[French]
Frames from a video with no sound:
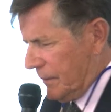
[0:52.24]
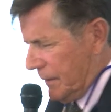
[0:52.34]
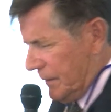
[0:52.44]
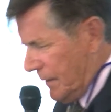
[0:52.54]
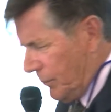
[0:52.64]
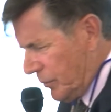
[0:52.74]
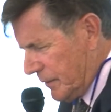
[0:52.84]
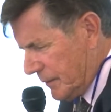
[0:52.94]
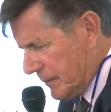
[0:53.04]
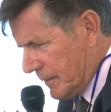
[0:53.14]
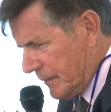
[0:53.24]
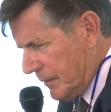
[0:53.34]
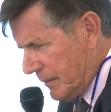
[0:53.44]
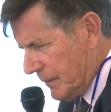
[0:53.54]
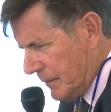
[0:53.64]
et de la protection
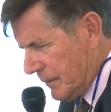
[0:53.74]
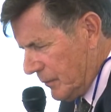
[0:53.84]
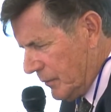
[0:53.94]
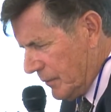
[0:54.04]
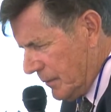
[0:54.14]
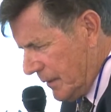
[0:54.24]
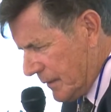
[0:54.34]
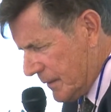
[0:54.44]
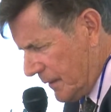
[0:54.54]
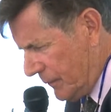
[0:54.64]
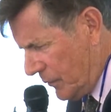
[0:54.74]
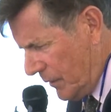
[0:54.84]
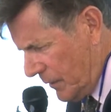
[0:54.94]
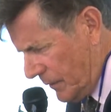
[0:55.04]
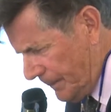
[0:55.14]
civile de la
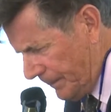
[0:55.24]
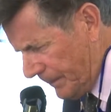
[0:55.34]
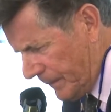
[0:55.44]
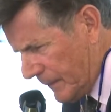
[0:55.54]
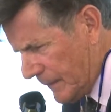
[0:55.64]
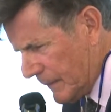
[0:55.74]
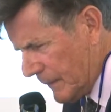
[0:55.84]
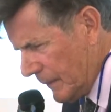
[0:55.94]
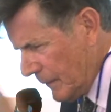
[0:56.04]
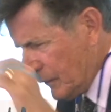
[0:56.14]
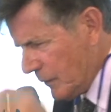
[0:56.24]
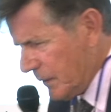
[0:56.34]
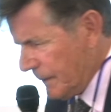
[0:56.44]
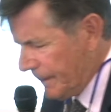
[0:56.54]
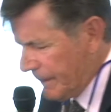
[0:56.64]
Savoie.
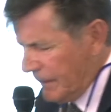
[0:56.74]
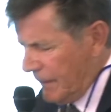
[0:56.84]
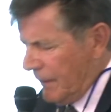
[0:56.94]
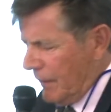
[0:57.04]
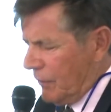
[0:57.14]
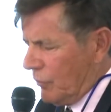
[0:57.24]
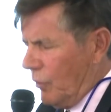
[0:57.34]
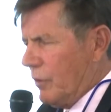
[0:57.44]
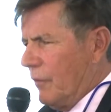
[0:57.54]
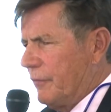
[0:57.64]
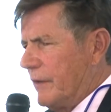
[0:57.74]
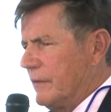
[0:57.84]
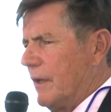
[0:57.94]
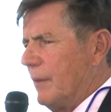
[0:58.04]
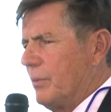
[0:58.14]
Voilà. Donc, en fait,
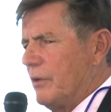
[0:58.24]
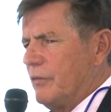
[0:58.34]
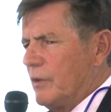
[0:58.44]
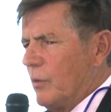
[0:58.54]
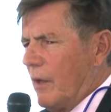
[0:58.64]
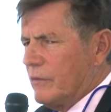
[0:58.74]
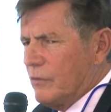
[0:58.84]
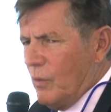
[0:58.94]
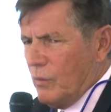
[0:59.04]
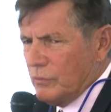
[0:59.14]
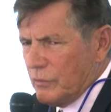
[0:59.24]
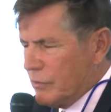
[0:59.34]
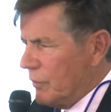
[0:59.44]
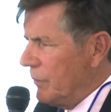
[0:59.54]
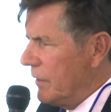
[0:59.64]
c'est la préfiguration de ce
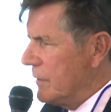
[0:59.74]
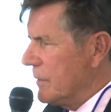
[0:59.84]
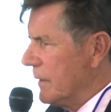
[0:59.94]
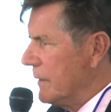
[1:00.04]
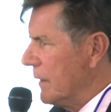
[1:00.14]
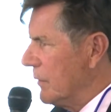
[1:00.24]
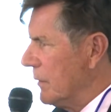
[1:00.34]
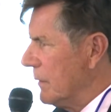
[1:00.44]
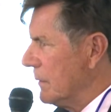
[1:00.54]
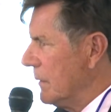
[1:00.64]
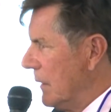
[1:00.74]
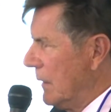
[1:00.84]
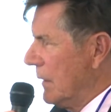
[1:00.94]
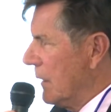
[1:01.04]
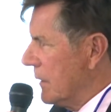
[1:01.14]
que le ministre de l'Intérieur a